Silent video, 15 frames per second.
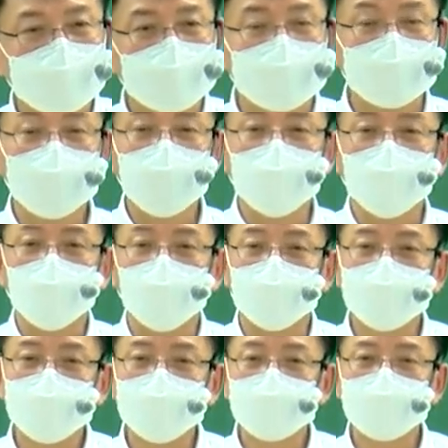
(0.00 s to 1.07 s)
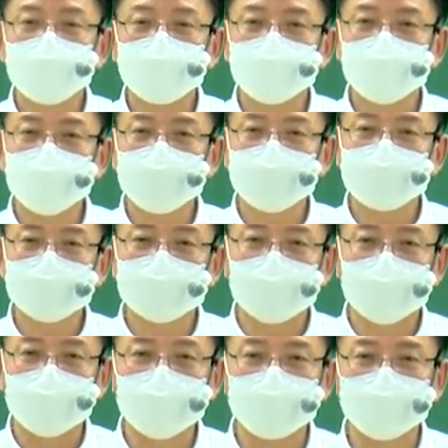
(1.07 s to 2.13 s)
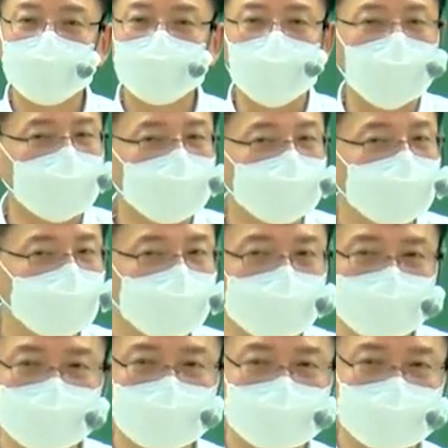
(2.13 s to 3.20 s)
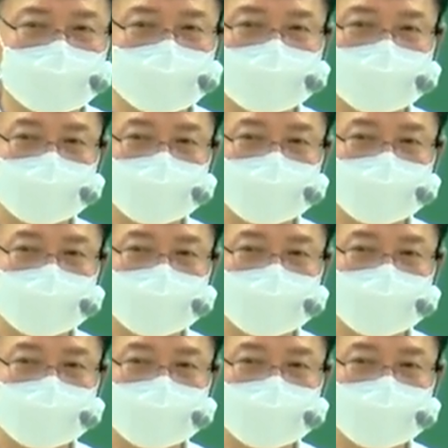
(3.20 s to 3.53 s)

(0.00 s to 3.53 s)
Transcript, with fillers: 이게 어디 소속인지만 알아도 반은 먹고 들어가.